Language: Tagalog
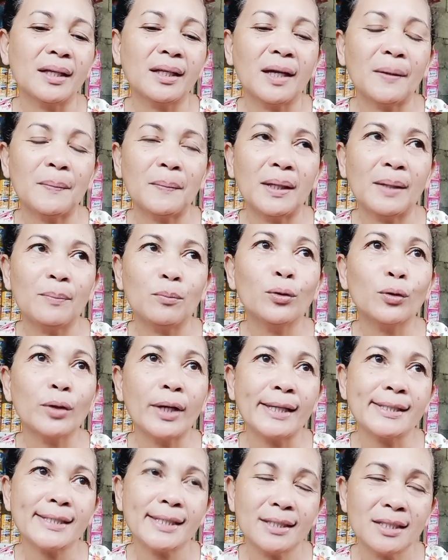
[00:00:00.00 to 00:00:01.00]
kami
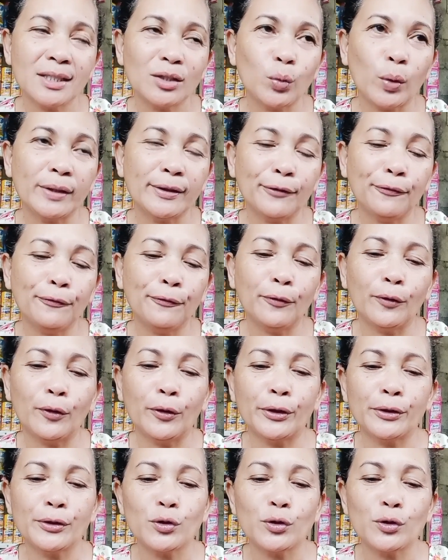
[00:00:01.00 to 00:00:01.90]
bukas kasi 24.